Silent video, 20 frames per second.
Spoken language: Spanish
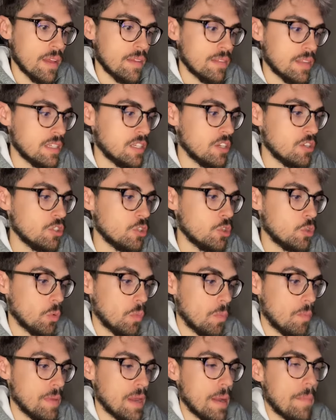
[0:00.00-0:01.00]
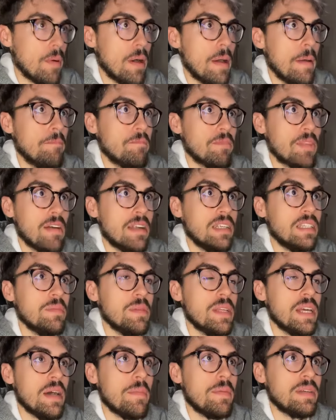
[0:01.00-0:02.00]
Te sigo en YouTube. Mira, pues a ver si me
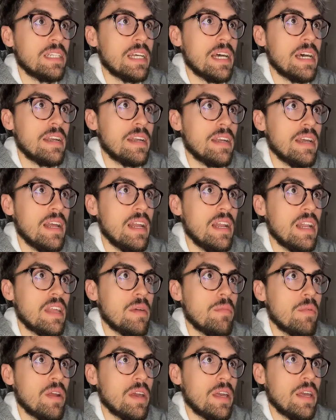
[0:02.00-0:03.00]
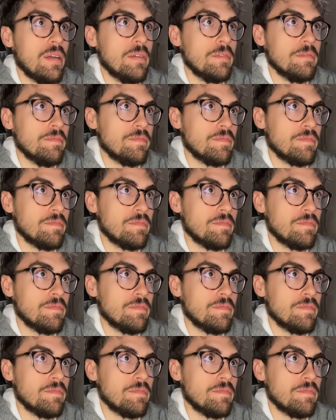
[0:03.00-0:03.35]
deja pasar enlace por aquí.